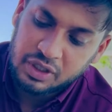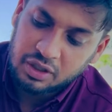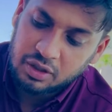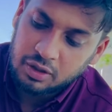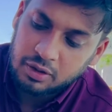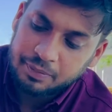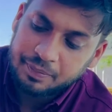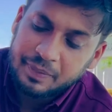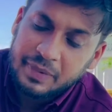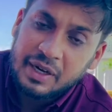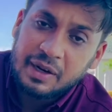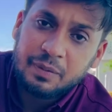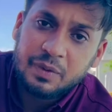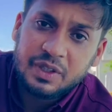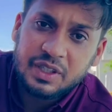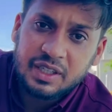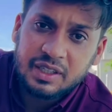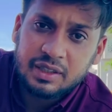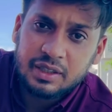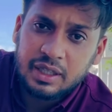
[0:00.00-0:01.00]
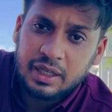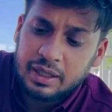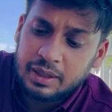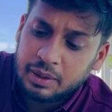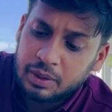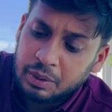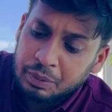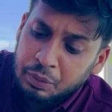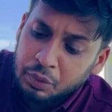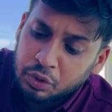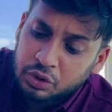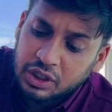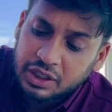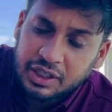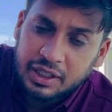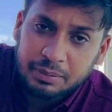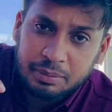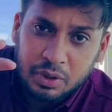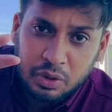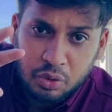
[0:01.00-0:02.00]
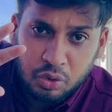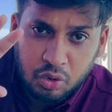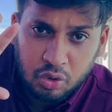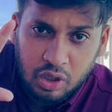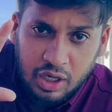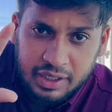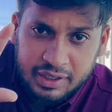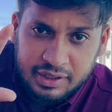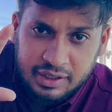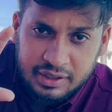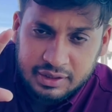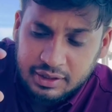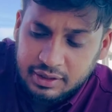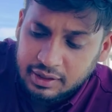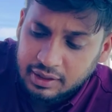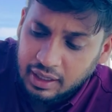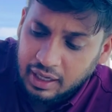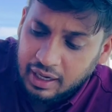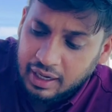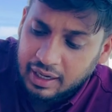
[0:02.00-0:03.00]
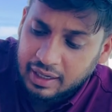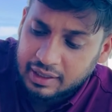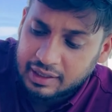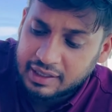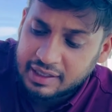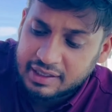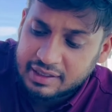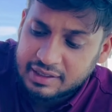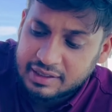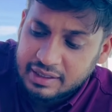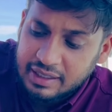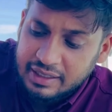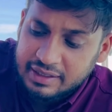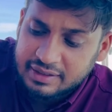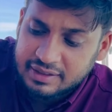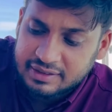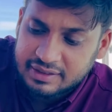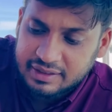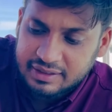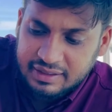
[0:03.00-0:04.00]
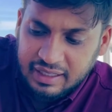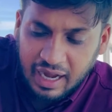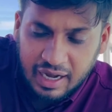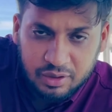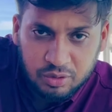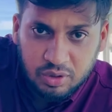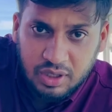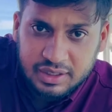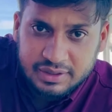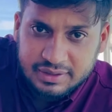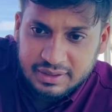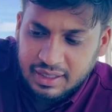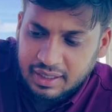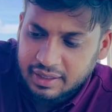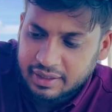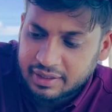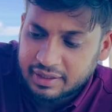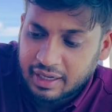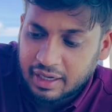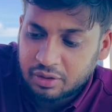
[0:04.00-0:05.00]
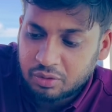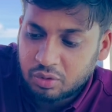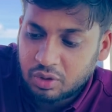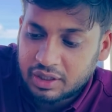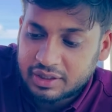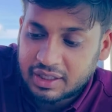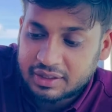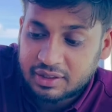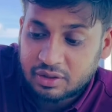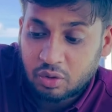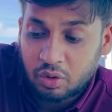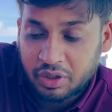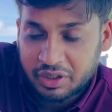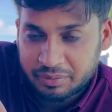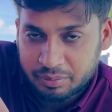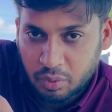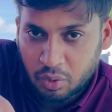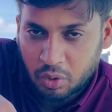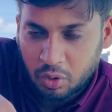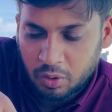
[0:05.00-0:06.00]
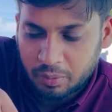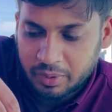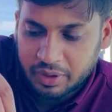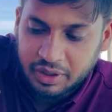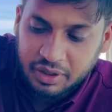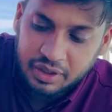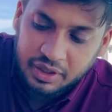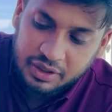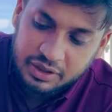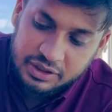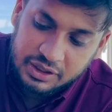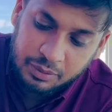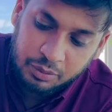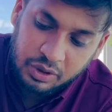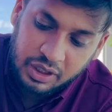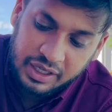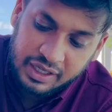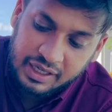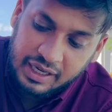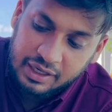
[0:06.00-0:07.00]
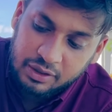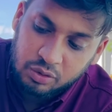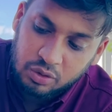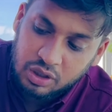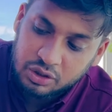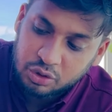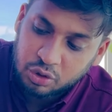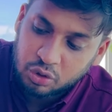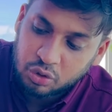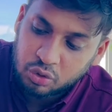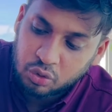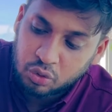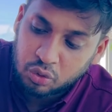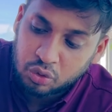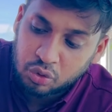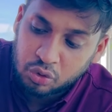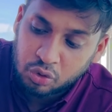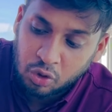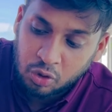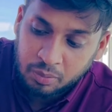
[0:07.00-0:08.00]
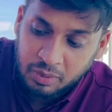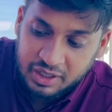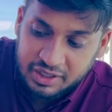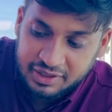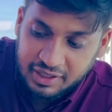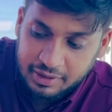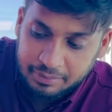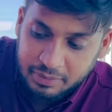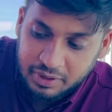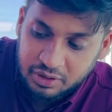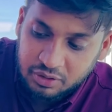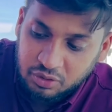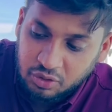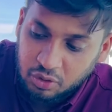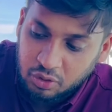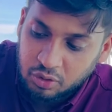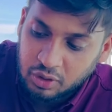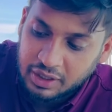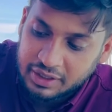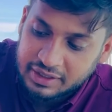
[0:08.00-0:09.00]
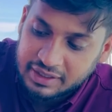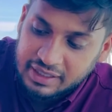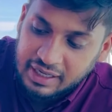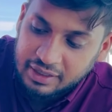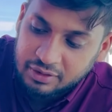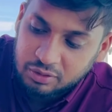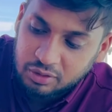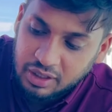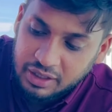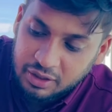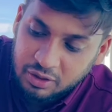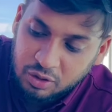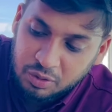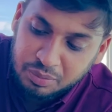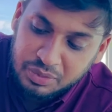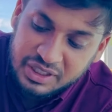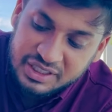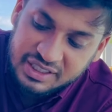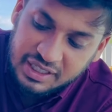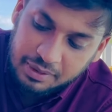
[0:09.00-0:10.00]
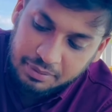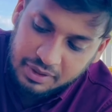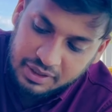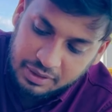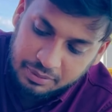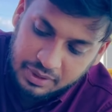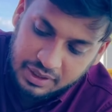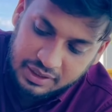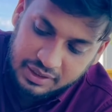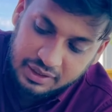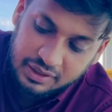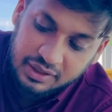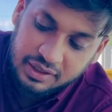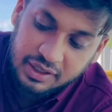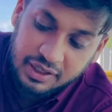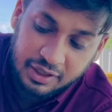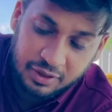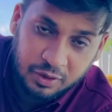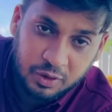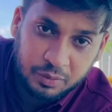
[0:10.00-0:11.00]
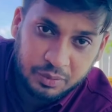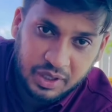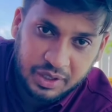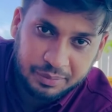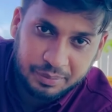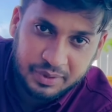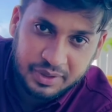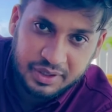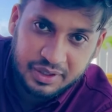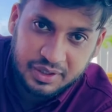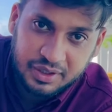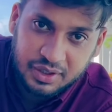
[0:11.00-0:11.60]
মিনিলপ রেবিটার মুখটা থাকবে গোল আকৃতির আর এই এই যে যে কানগুলো আছে না এই কানগুলো তাদের অনেক বড় হবে যেমন এই কানগুলো যখন ও নর্মালে থাকবে তখন আর কি কানগুলো এরকম নিচে নেমে যাবে আর এরকম থাকবে